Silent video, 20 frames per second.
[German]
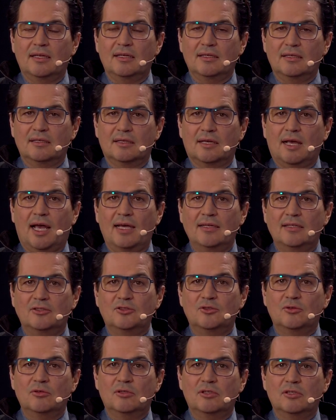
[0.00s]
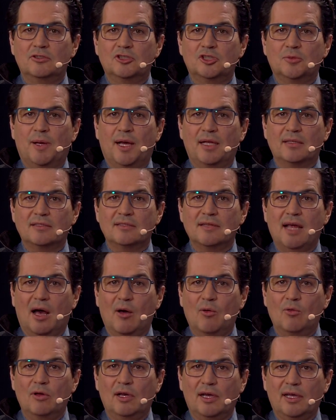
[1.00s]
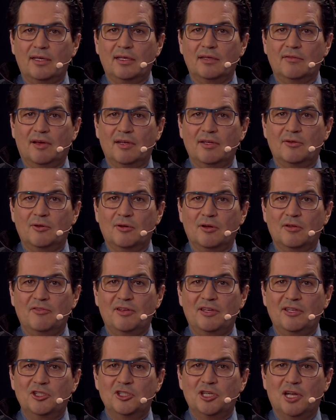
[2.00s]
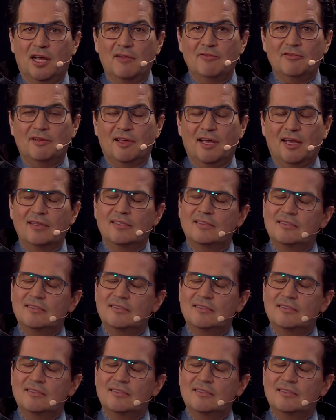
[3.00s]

äh, keine dunklen, schwarzen Augenringe, weil er nur noch wenig schlafen kann.